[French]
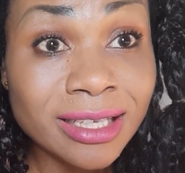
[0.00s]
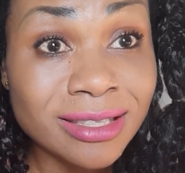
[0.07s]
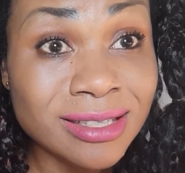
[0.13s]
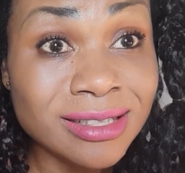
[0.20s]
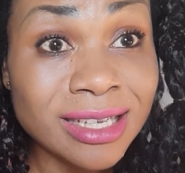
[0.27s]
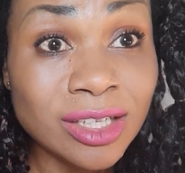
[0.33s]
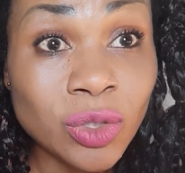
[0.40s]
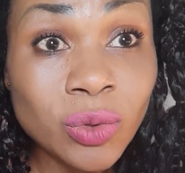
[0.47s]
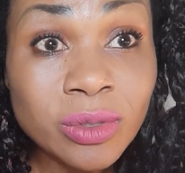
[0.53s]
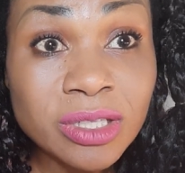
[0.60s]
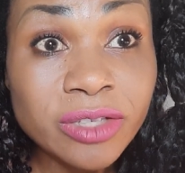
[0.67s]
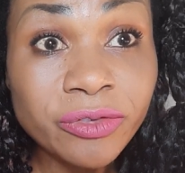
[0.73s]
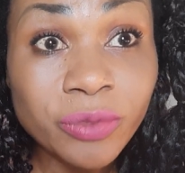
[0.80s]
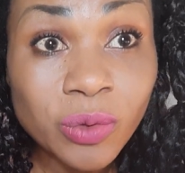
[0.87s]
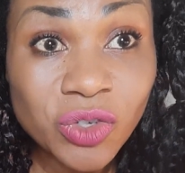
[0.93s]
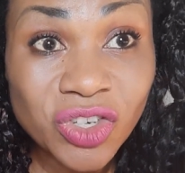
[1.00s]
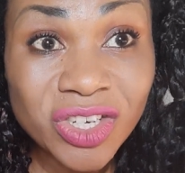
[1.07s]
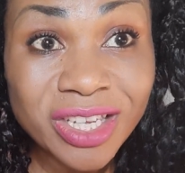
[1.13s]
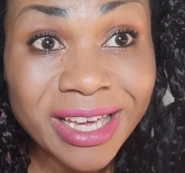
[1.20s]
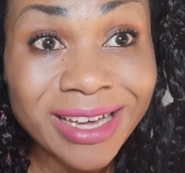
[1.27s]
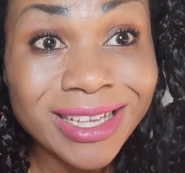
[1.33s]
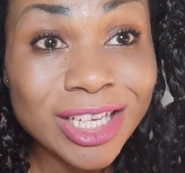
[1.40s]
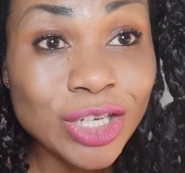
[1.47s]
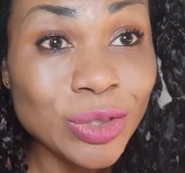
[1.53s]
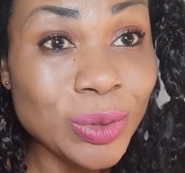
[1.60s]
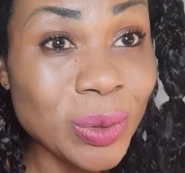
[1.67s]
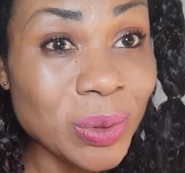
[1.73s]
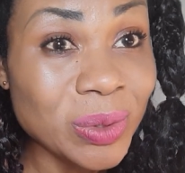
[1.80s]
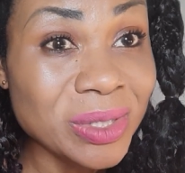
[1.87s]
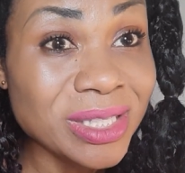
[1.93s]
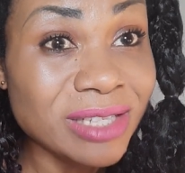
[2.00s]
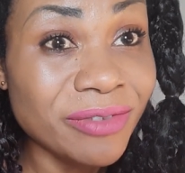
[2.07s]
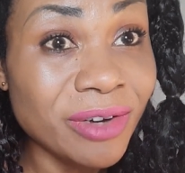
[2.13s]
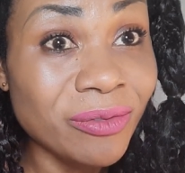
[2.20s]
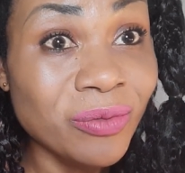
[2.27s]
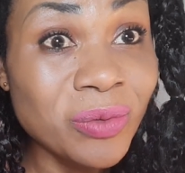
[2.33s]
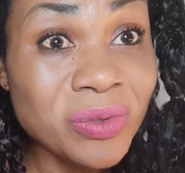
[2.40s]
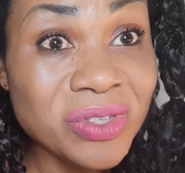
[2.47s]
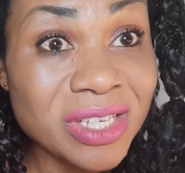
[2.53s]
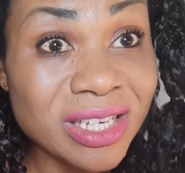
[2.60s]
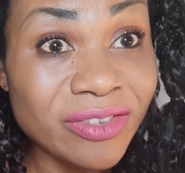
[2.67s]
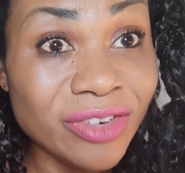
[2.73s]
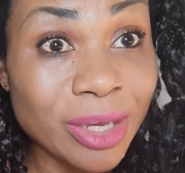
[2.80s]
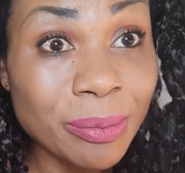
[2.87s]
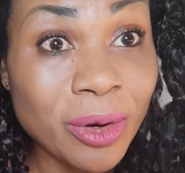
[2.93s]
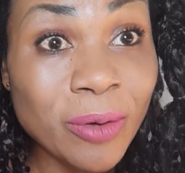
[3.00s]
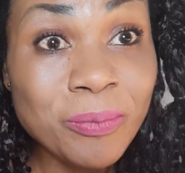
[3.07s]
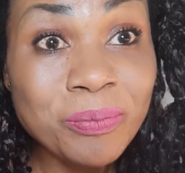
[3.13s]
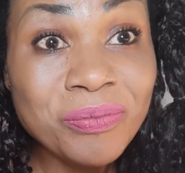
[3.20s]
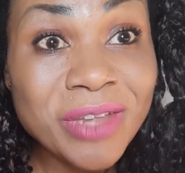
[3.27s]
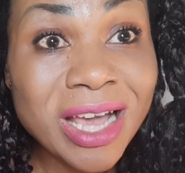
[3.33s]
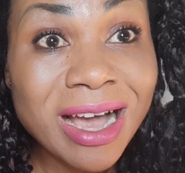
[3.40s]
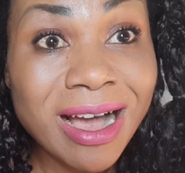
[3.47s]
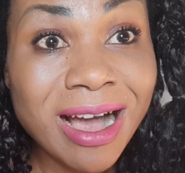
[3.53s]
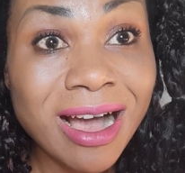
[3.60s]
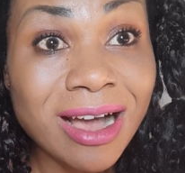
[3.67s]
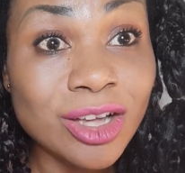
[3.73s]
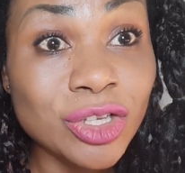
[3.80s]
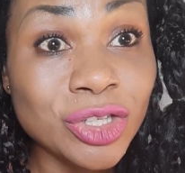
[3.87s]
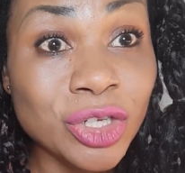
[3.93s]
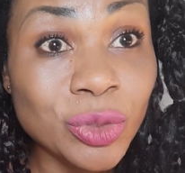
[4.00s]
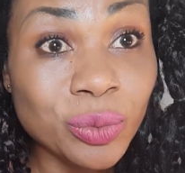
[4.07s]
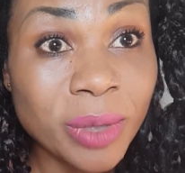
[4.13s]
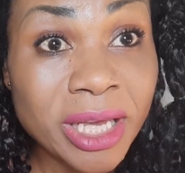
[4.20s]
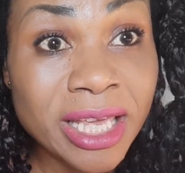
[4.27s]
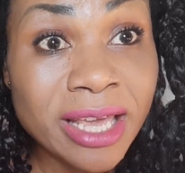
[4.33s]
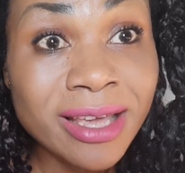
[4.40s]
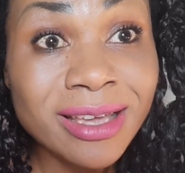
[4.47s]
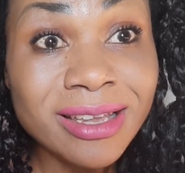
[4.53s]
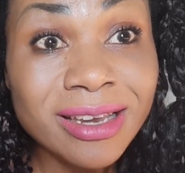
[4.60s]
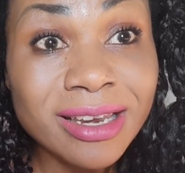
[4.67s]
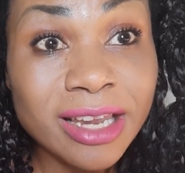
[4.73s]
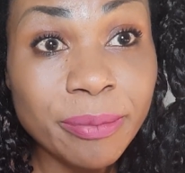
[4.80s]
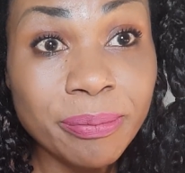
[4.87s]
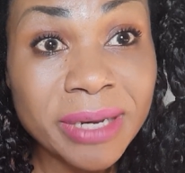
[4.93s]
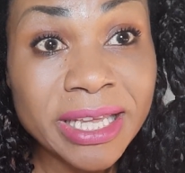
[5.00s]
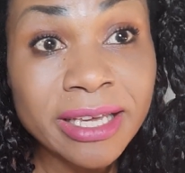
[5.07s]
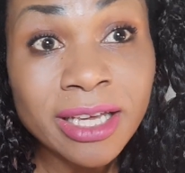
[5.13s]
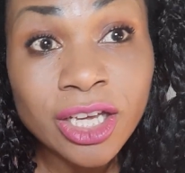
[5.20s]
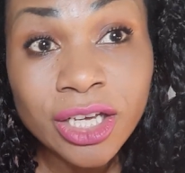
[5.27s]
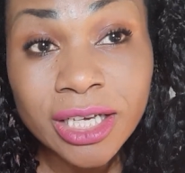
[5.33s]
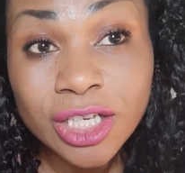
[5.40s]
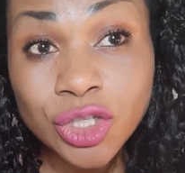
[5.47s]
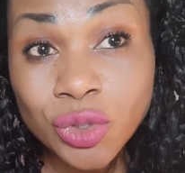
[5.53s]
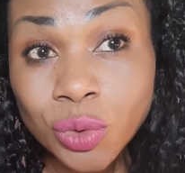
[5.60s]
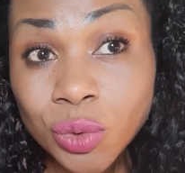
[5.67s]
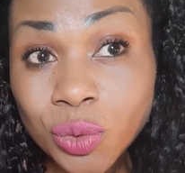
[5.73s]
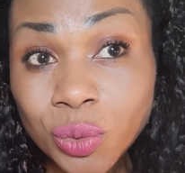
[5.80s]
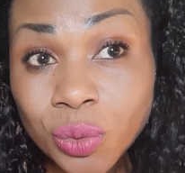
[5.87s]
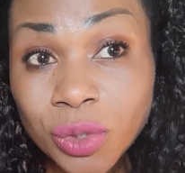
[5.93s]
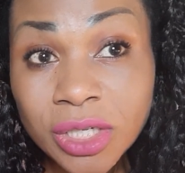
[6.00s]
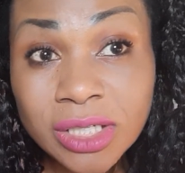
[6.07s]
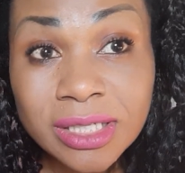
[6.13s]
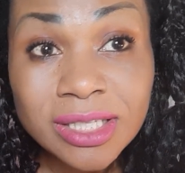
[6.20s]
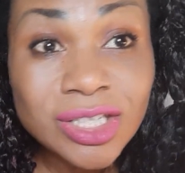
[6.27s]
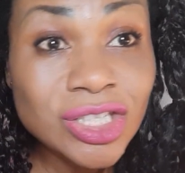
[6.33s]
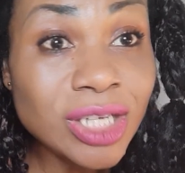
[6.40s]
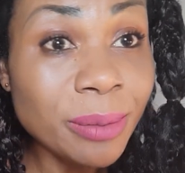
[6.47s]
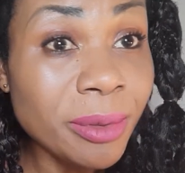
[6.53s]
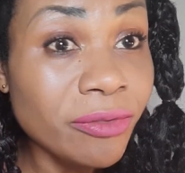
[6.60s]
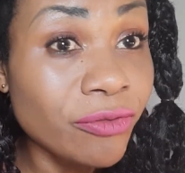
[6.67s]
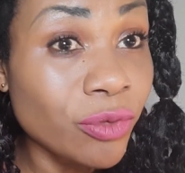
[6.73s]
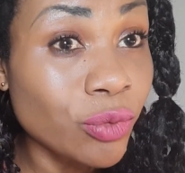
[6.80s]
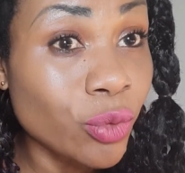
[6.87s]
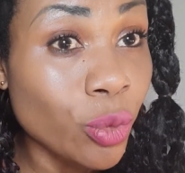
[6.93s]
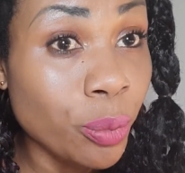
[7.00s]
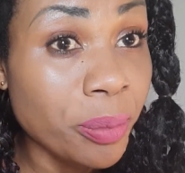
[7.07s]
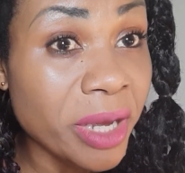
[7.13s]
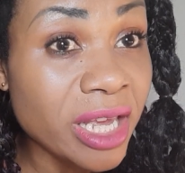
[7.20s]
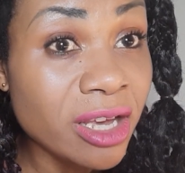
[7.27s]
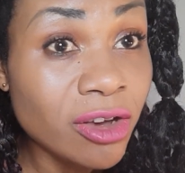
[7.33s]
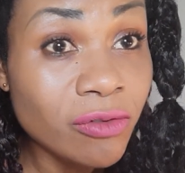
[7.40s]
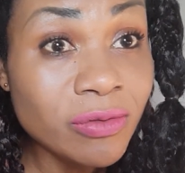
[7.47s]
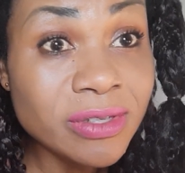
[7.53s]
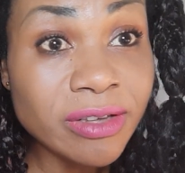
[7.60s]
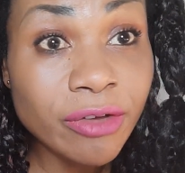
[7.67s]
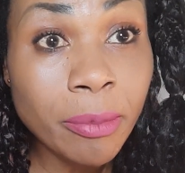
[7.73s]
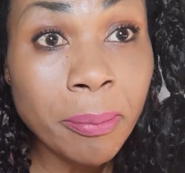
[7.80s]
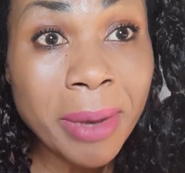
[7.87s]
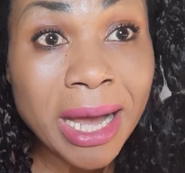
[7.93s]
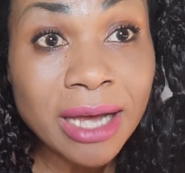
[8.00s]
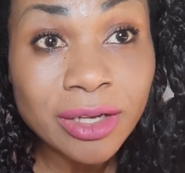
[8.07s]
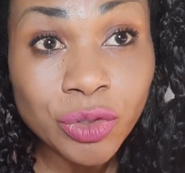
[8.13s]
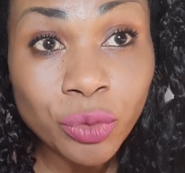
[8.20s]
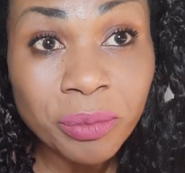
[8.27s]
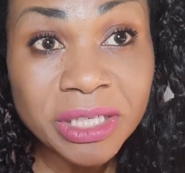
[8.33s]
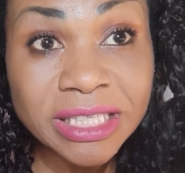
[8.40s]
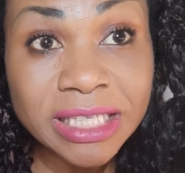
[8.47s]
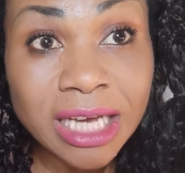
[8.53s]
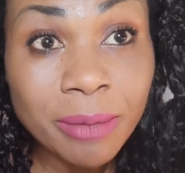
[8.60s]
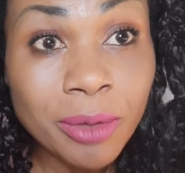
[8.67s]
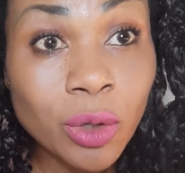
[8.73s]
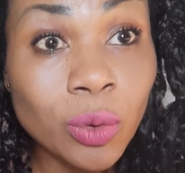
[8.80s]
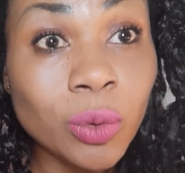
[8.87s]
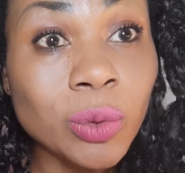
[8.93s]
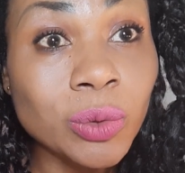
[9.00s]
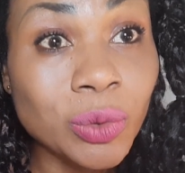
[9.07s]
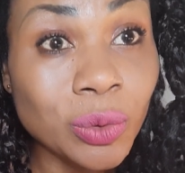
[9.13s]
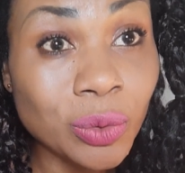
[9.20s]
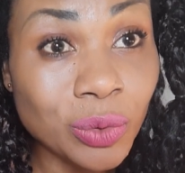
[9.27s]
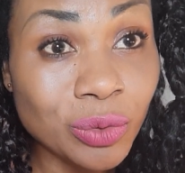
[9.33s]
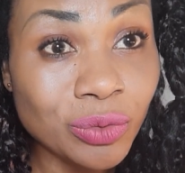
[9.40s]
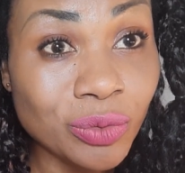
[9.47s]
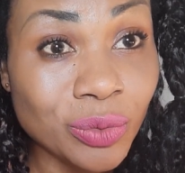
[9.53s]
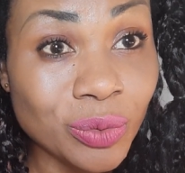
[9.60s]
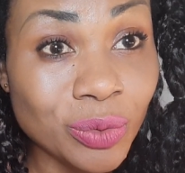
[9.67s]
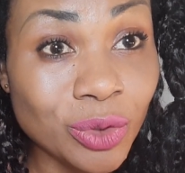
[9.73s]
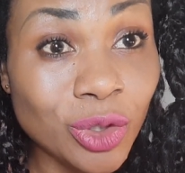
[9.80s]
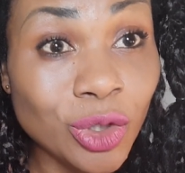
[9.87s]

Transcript: c'est un antifongique, donc ça va vous aider vraiment à nettoyer les plaies. Et surtout, si jamais vous coupez, vous n'avez pas de médicaments autour de vous